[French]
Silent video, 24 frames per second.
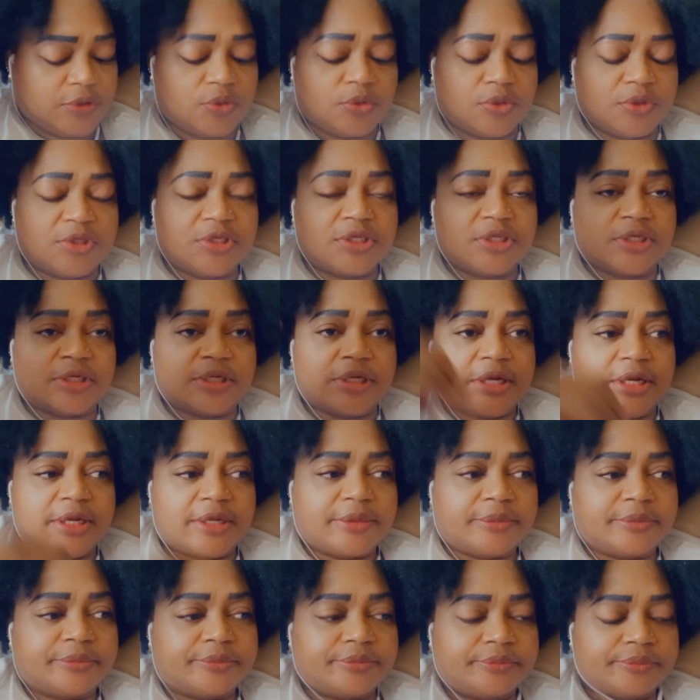de dire là,
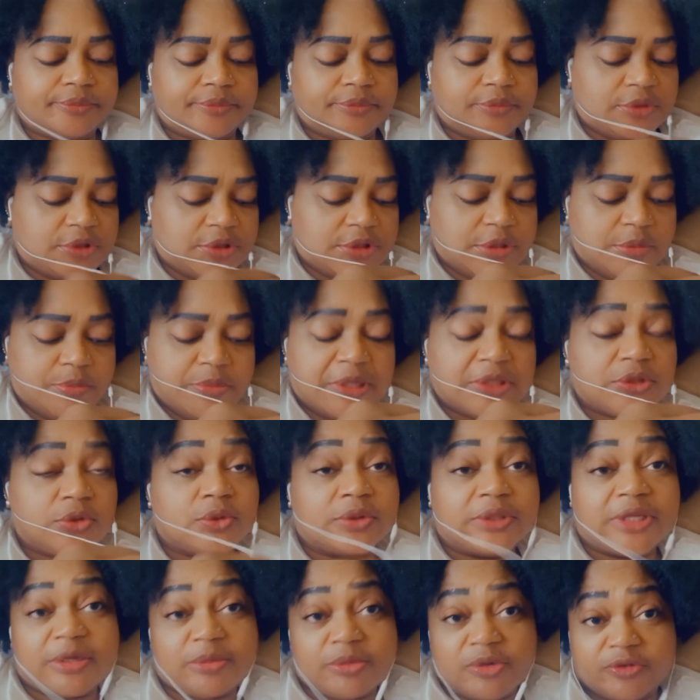c'est pas
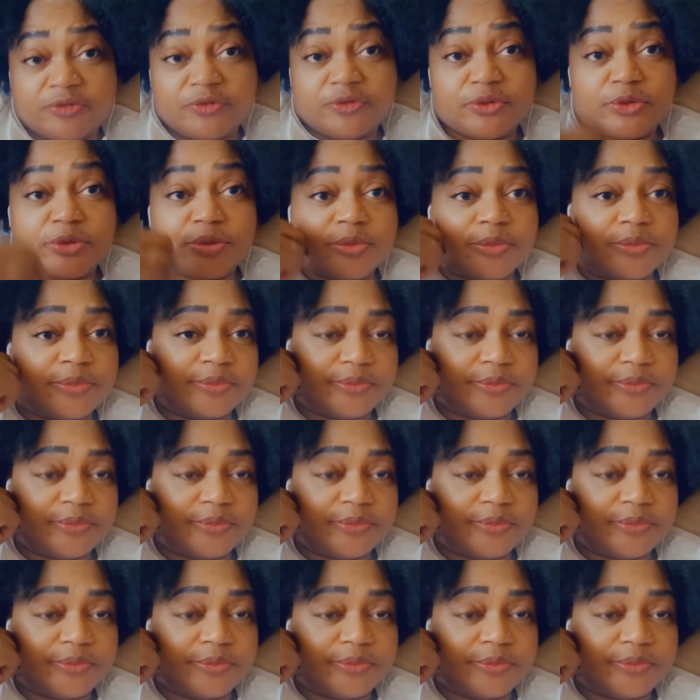totalement faux.